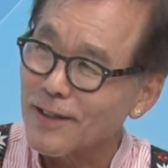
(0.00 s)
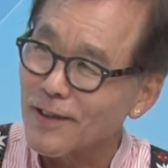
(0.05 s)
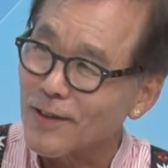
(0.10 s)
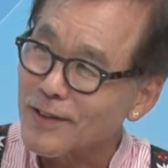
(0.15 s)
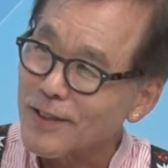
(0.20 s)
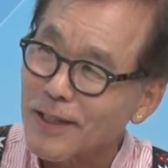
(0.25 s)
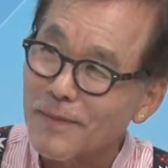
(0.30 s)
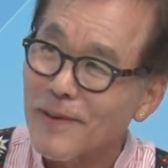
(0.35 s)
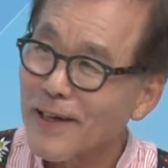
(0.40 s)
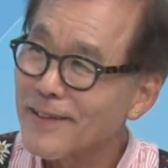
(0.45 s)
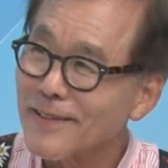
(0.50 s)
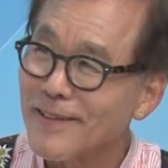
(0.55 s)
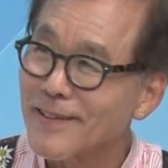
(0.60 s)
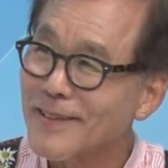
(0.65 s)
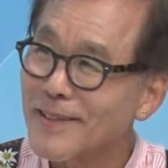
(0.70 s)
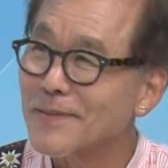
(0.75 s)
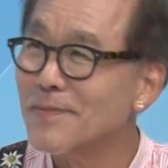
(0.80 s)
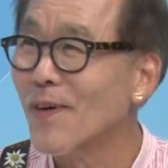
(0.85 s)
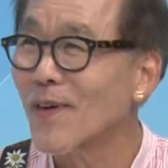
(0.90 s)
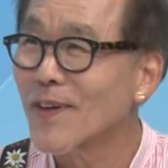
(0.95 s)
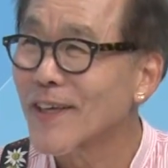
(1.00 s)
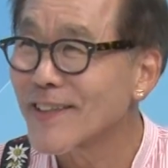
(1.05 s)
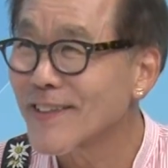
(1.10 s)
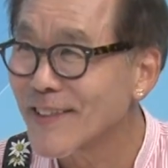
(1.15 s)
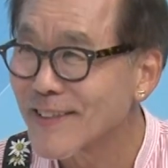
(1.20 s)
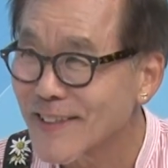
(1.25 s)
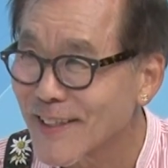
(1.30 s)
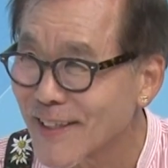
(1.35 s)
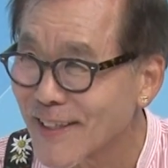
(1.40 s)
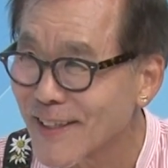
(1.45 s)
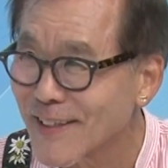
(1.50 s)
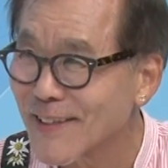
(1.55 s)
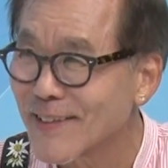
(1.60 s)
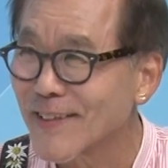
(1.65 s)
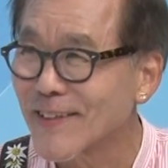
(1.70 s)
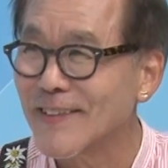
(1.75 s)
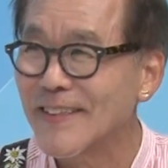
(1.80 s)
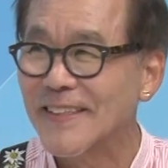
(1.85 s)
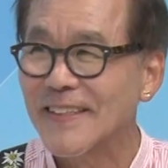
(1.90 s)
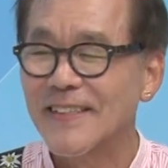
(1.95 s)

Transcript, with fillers: 어떻게 만드는지 모르게 됐잖아요.